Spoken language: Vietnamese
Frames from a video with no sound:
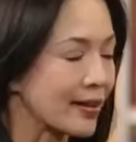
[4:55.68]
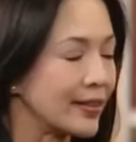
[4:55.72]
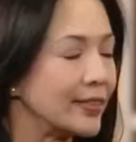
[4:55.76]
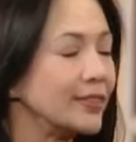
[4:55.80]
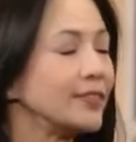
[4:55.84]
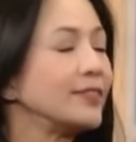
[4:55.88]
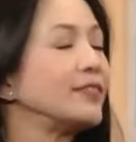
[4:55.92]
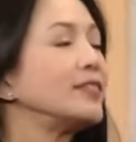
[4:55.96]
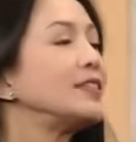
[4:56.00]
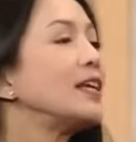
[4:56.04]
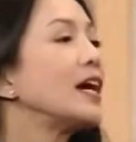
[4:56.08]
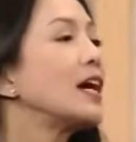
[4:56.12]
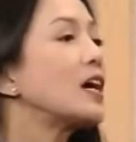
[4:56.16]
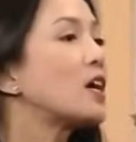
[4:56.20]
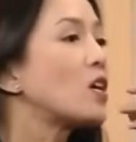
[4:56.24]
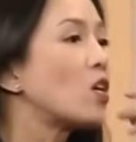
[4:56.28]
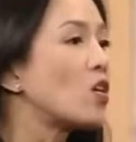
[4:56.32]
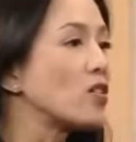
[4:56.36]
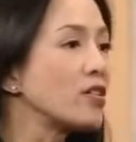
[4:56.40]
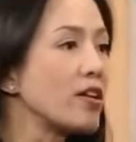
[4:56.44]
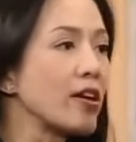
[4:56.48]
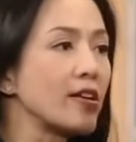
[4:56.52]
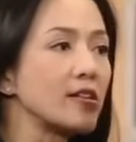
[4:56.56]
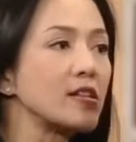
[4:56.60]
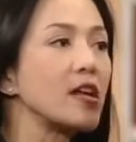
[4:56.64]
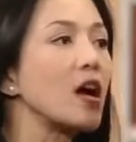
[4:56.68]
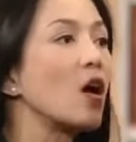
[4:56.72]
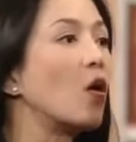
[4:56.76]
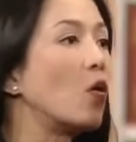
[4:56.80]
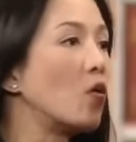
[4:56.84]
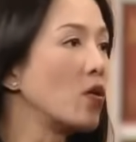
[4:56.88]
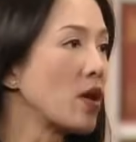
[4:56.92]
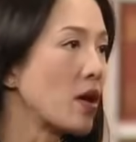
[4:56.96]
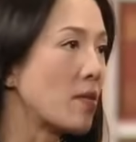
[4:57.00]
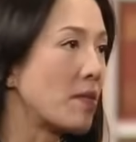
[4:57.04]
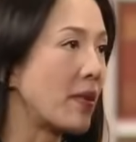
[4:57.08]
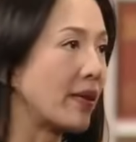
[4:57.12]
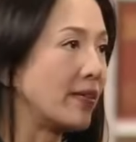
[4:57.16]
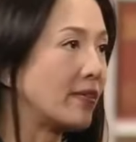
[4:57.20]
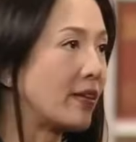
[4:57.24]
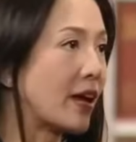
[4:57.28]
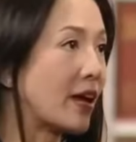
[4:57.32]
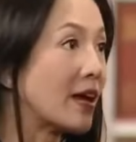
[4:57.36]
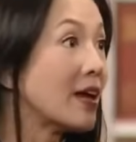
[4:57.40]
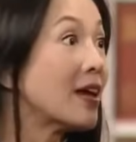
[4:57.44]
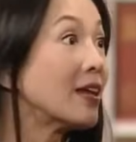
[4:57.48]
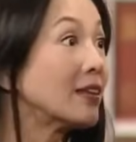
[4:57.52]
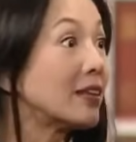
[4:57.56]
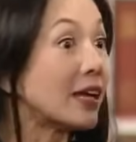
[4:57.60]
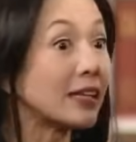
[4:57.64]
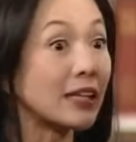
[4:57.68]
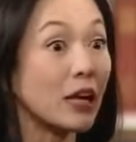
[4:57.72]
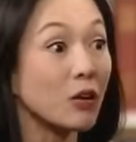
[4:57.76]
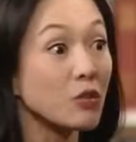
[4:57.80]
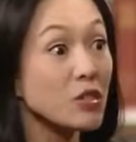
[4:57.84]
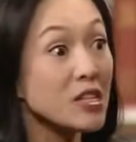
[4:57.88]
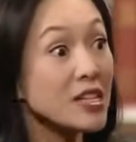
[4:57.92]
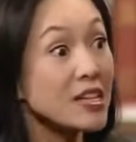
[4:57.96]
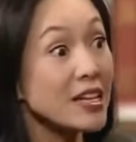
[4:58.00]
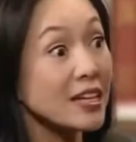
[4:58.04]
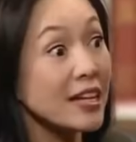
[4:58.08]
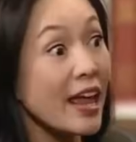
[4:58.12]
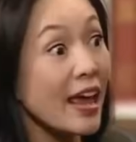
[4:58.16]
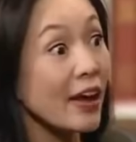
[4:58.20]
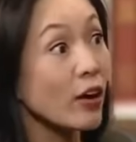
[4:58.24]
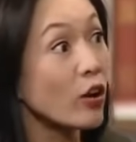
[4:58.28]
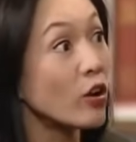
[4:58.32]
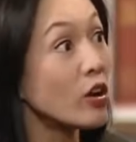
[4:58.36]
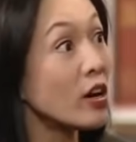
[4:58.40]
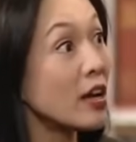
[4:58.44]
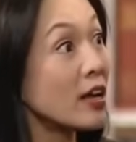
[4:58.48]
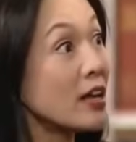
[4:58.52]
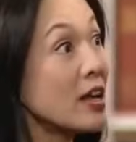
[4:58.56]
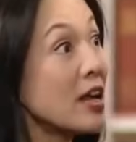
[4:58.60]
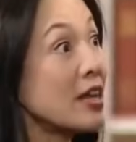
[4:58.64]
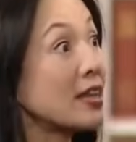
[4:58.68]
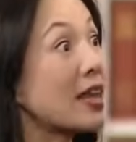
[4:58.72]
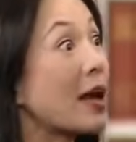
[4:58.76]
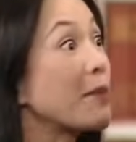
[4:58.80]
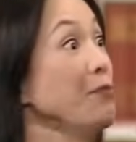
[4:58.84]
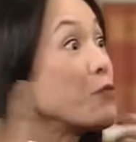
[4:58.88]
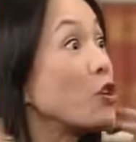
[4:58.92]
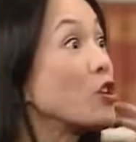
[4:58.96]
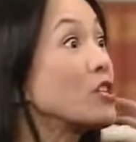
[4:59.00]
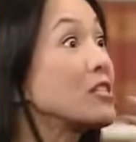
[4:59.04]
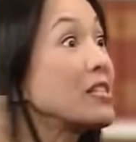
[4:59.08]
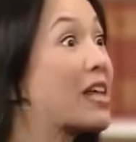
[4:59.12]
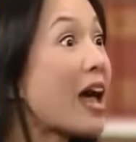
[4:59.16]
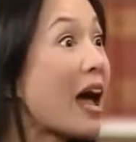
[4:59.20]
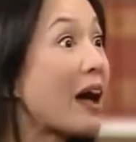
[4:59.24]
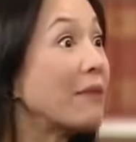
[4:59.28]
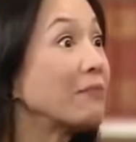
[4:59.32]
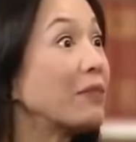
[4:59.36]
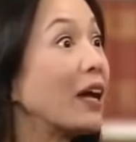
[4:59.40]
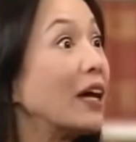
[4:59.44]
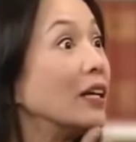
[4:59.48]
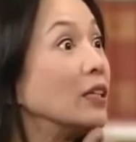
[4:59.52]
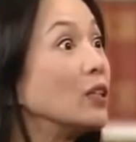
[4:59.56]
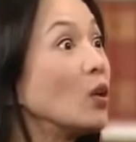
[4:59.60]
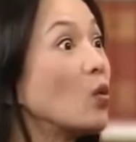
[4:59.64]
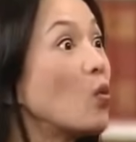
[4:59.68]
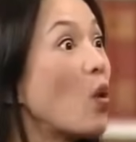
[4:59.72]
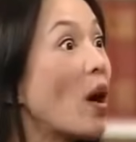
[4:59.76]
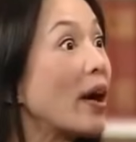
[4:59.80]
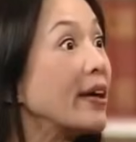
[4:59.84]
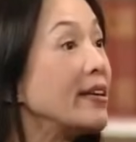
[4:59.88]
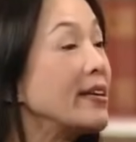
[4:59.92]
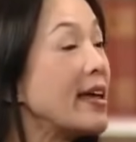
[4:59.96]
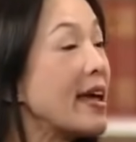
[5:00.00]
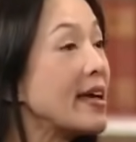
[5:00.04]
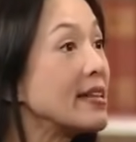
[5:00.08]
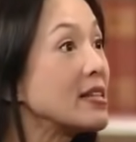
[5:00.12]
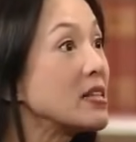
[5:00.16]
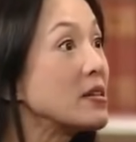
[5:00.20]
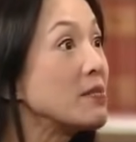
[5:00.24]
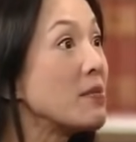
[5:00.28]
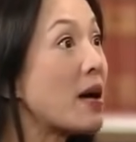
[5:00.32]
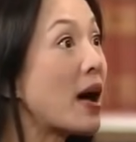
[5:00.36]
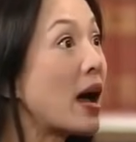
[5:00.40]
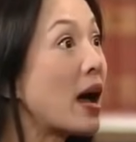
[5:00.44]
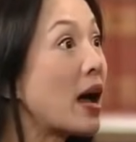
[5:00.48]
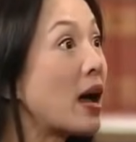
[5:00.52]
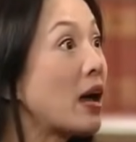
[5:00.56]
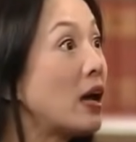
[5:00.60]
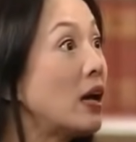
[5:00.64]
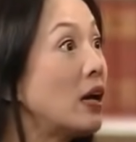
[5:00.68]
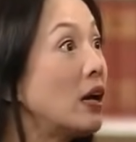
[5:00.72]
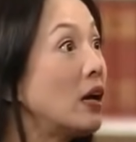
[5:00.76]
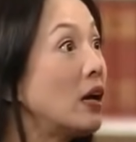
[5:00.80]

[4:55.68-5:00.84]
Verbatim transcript: Phải, Một câu có tức là có vấn đề. Nhưng lúc nãy anh cũng nghe rồi đó, anh đã trả lời 3 câu đều là có hết.